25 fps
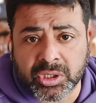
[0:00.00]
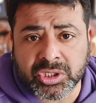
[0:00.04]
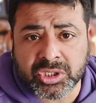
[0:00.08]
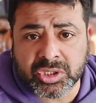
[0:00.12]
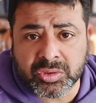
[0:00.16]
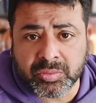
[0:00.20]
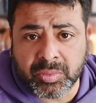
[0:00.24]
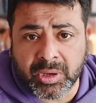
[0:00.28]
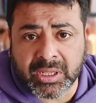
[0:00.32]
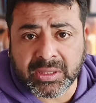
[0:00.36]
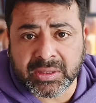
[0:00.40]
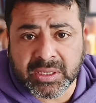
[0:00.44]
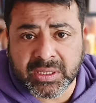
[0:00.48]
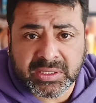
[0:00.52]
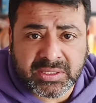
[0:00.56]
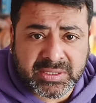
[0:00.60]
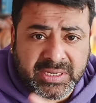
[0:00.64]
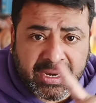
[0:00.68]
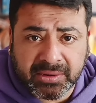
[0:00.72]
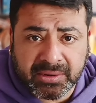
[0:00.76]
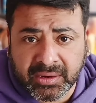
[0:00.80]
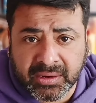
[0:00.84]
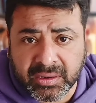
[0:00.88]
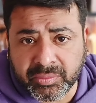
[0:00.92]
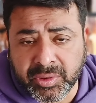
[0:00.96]
बहुत अच्छी बात
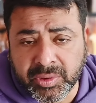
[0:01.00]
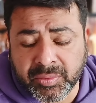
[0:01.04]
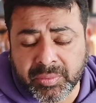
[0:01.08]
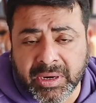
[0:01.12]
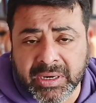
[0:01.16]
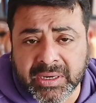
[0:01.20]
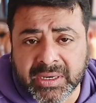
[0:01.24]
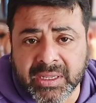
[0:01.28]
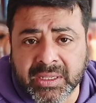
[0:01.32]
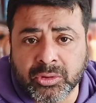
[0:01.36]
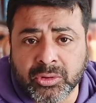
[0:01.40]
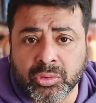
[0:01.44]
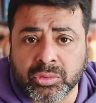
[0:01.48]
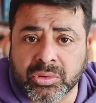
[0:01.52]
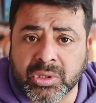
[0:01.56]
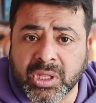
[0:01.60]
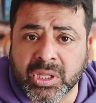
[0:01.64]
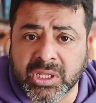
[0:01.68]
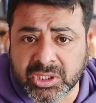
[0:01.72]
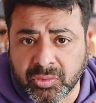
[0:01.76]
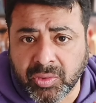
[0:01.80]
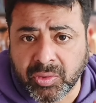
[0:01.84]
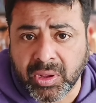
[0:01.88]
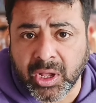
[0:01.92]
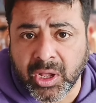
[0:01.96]
है सेंटर में बैठा है
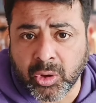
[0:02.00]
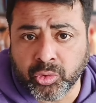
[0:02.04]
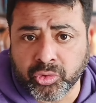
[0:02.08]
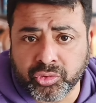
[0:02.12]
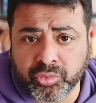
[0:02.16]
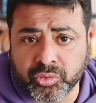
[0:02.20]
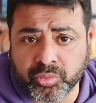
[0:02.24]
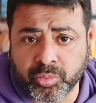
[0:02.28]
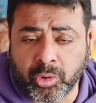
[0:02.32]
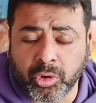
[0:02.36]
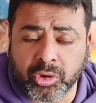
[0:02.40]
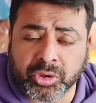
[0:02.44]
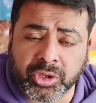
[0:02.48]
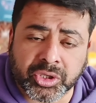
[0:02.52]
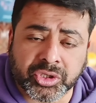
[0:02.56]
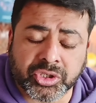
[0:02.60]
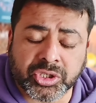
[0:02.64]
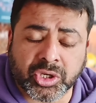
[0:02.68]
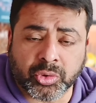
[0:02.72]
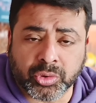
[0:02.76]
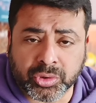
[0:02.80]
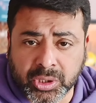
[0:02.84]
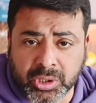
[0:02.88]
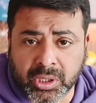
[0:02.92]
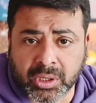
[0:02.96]
तो दसवां हाउस
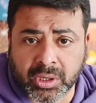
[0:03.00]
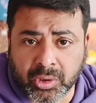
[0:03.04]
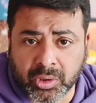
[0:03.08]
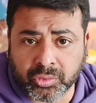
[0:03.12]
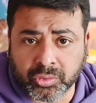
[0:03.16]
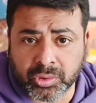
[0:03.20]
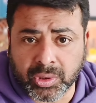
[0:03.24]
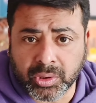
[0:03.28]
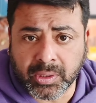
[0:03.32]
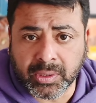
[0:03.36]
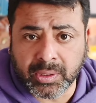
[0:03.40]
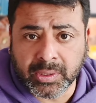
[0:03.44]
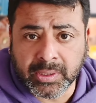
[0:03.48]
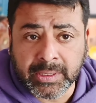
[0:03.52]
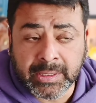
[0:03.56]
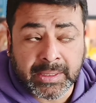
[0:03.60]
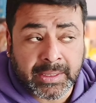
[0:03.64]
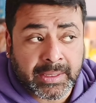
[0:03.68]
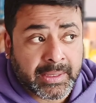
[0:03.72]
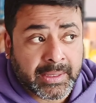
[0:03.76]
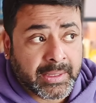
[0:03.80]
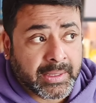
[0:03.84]
बहुत अच्छा होता है राहू का